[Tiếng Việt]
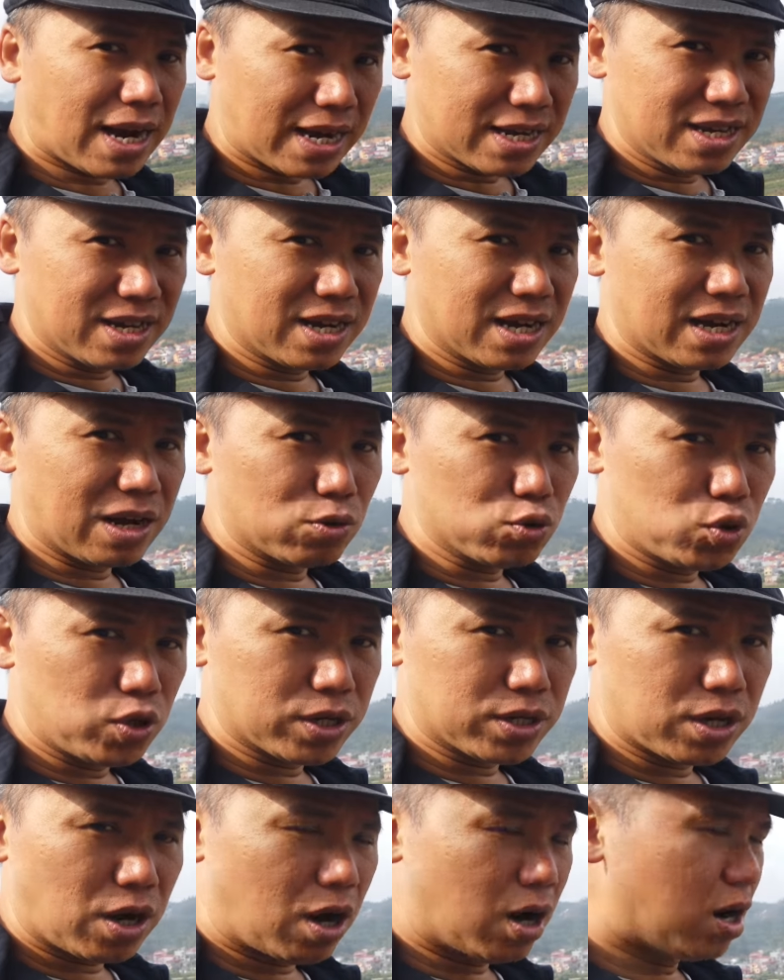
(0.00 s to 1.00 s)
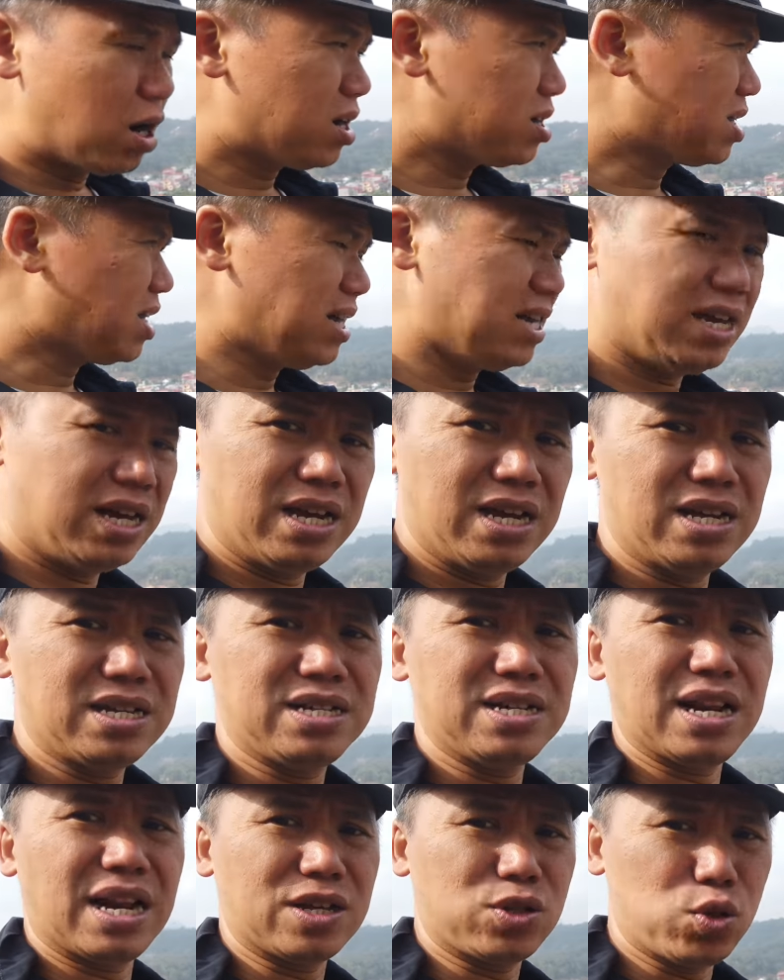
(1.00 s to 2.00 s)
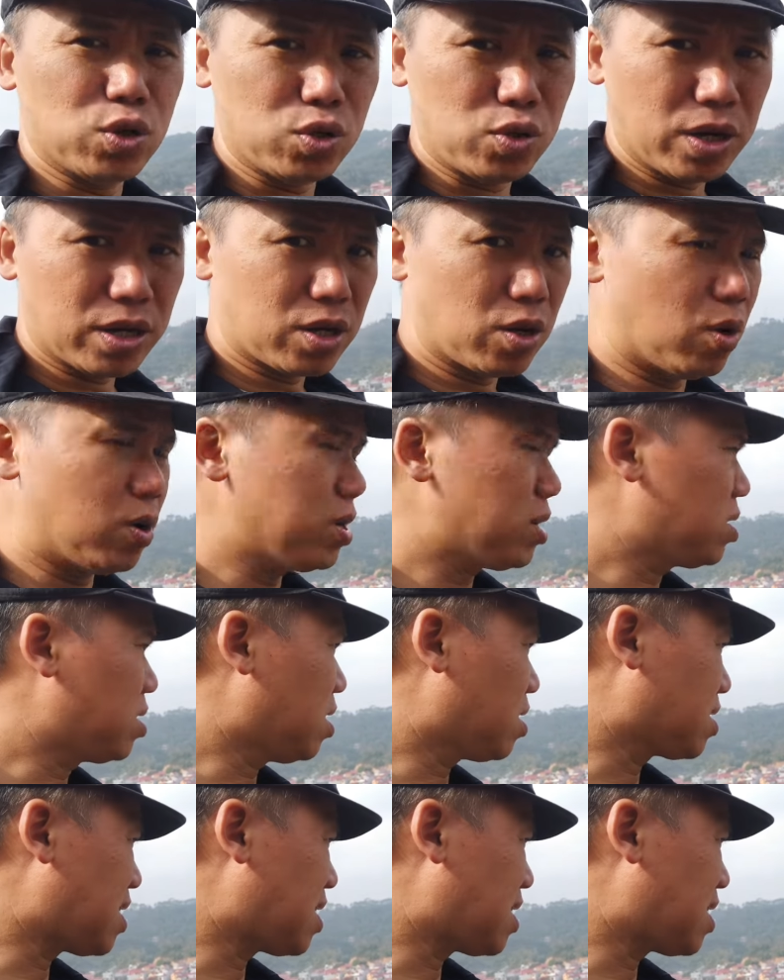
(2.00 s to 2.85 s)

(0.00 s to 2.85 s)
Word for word: tất cả những cái câu chuyện đó thì chỉ là truyền thuyết thôi